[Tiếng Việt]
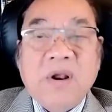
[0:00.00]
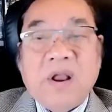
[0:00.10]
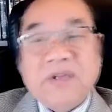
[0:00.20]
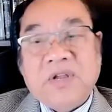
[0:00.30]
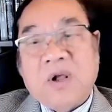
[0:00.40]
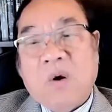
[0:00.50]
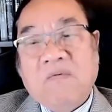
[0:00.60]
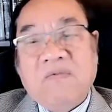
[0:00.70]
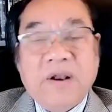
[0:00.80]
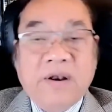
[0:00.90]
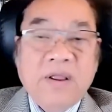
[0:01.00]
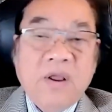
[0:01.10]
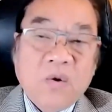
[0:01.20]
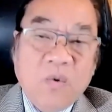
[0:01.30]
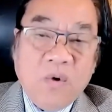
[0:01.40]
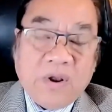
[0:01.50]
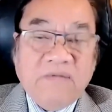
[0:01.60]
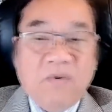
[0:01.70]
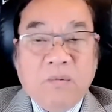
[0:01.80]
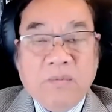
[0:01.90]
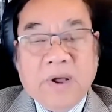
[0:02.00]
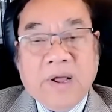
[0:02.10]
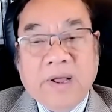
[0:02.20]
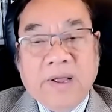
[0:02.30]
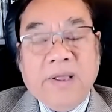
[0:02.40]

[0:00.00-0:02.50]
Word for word: là trên không phận của cái vùng à,